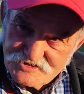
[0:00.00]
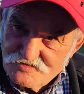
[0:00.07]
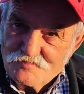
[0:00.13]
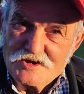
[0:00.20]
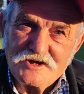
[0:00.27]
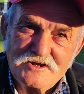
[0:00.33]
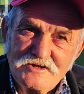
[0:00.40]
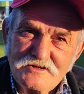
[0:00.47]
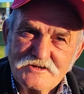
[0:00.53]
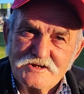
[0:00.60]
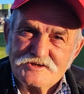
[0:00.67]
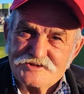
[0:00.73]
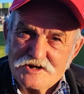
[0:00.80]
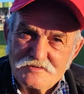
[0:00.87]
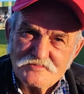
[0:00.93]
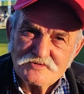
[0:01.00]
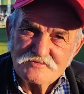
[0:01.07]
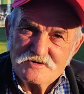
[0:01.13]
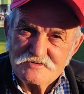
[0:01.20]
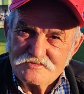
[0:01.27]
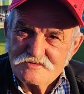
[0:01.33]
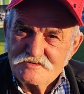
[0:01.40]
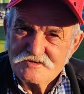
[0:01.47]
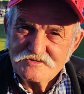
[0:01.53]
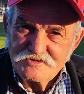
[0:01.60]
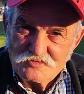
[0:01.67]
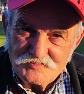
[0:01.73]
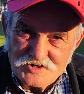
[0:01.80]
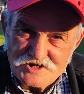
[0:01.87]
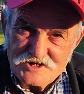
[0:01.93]
esta semana que entramos,
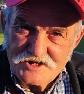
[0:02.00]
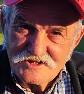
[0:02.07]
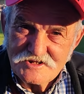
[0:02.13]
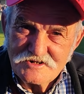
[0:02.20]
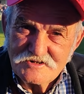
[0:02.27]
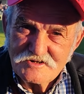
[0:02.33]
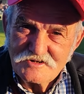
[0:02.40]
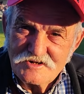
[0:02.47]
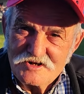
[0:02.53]
si no pasa nada.